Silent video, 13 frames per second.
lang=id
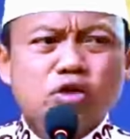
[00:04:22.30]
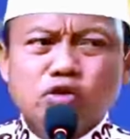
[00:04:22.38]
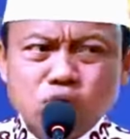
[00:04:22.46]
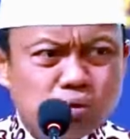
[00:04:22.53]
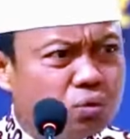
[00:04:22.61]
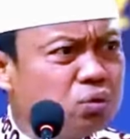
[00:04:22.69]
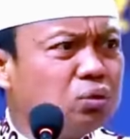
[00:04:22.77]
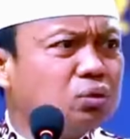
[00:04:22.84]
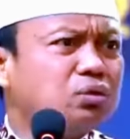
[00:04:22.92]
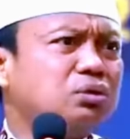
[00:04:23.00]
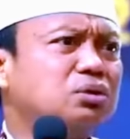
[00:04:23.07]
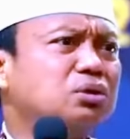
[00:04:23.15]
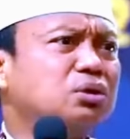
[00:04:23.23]

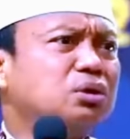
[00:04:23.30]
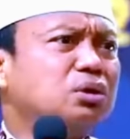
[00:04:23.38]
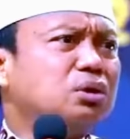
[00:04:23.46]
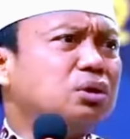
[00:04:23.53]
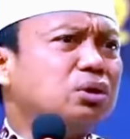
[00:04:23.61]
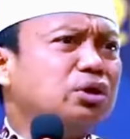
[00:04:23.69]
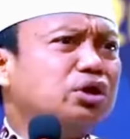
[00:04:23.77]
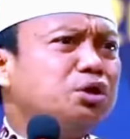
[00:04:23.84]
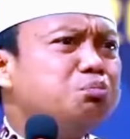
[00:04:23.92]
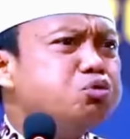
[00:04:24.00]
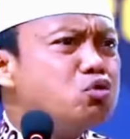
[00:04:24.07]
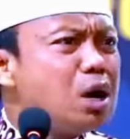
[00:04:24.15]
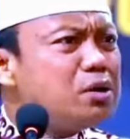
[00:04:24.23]
Bersyukur
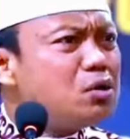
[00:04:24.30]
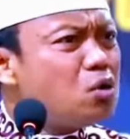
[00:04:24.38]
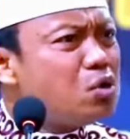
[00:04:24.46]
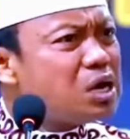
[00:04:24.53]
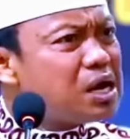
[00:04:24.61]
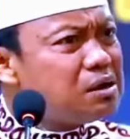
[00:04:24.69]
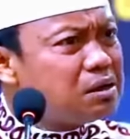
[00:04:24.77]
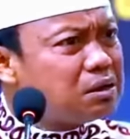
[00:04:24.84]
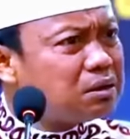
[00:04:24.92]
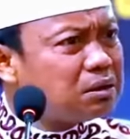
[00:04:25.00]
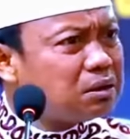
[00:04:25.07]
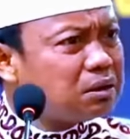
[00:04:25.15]
ribuan orang